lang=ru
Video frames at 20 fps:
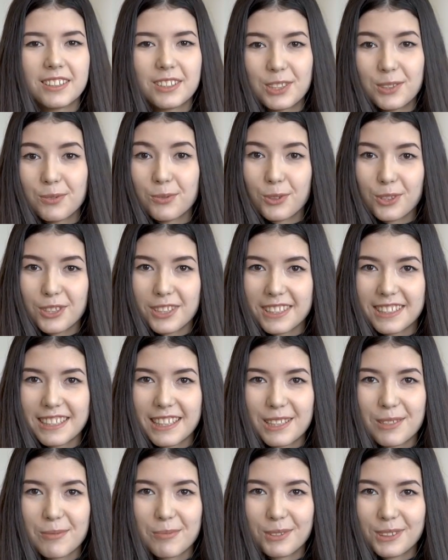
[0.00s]
Сегодня,
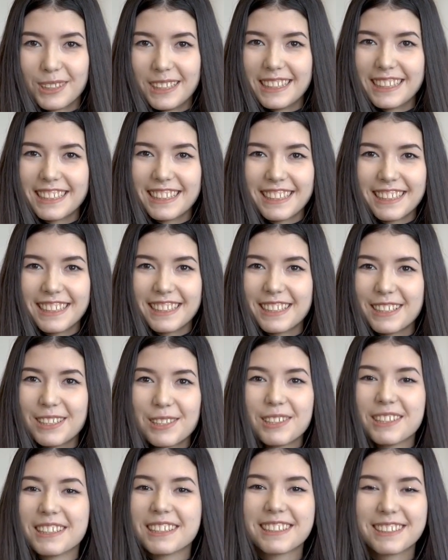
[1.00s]
кстати, была,
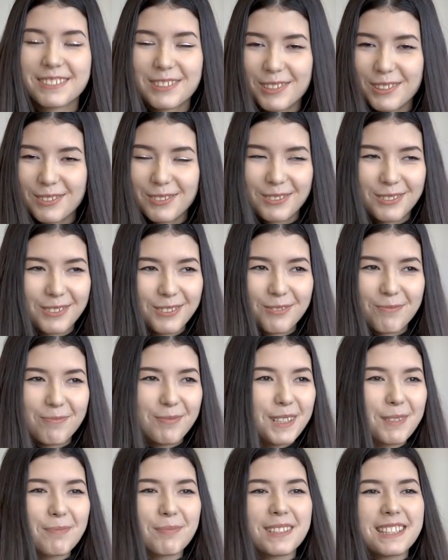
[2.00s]
и
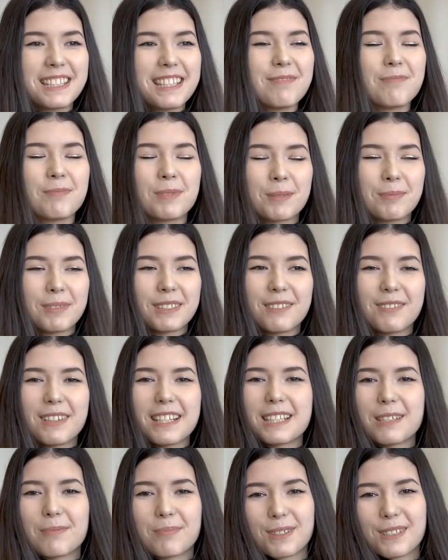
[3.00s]

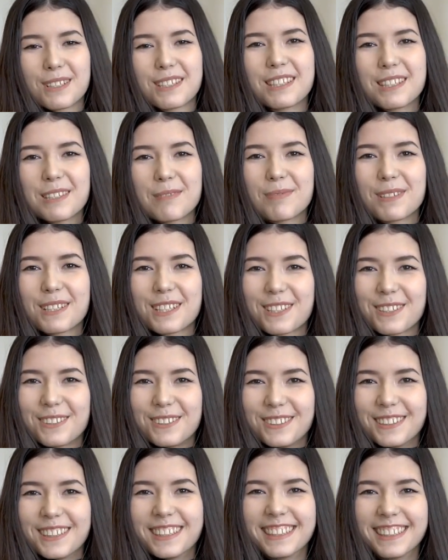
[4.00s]
преподаватель просто не
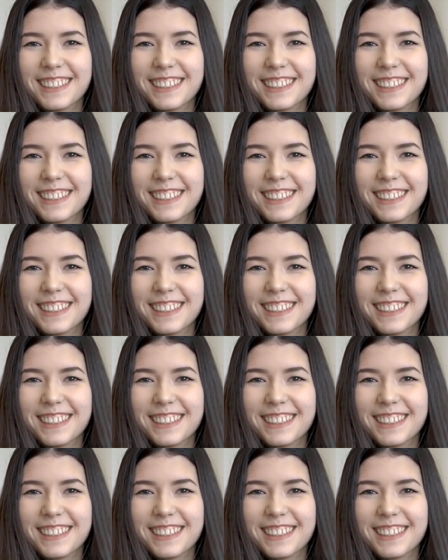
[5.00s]
пришел.